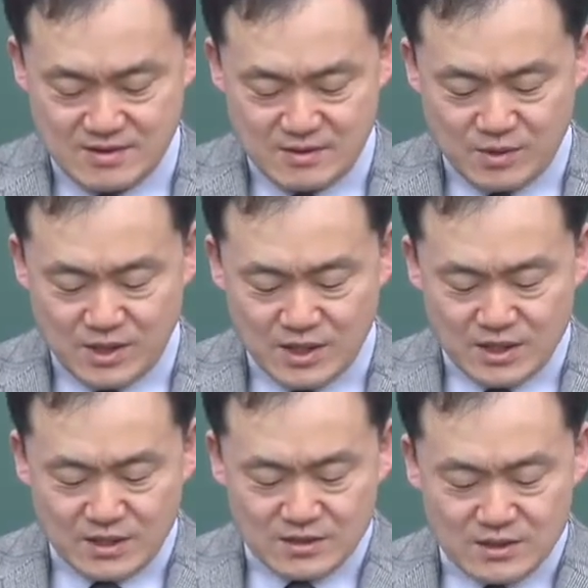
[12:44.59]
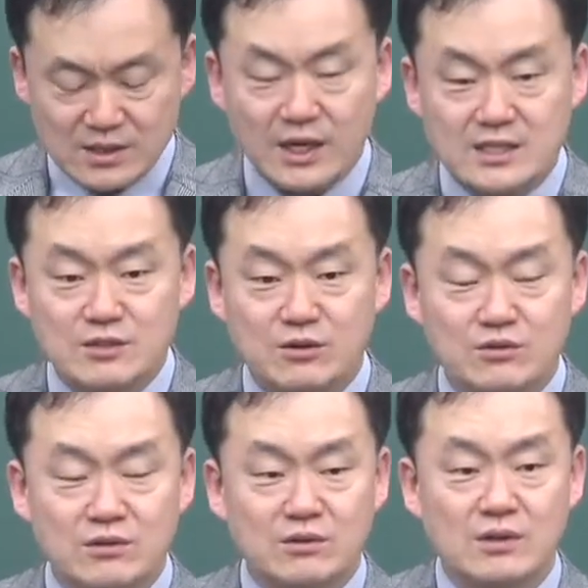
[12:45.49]
왜냐 이것을
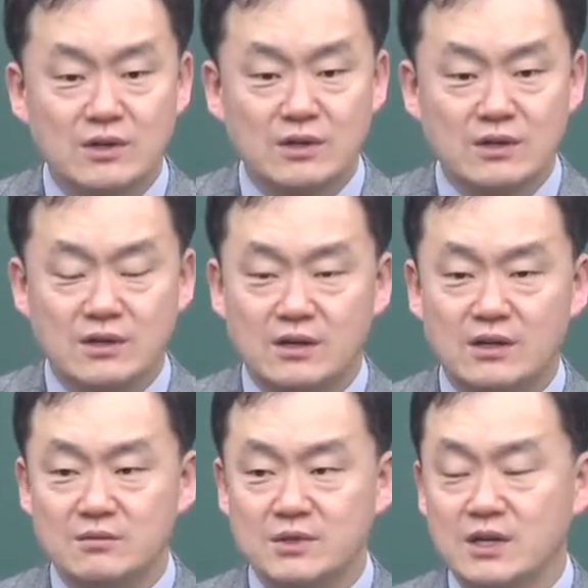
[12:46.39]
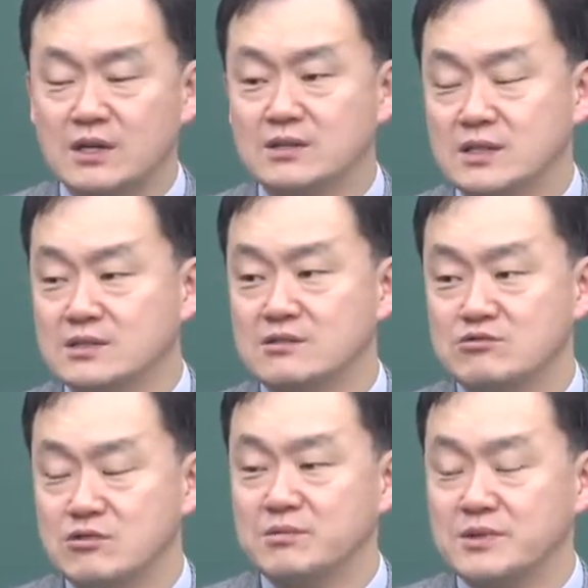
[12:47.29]
가지고는 하나님의 나라를 다스릴
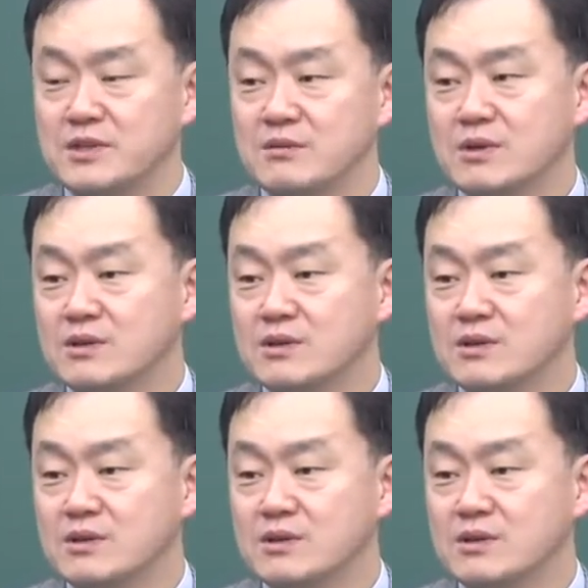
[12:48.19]
수가 없기 때문에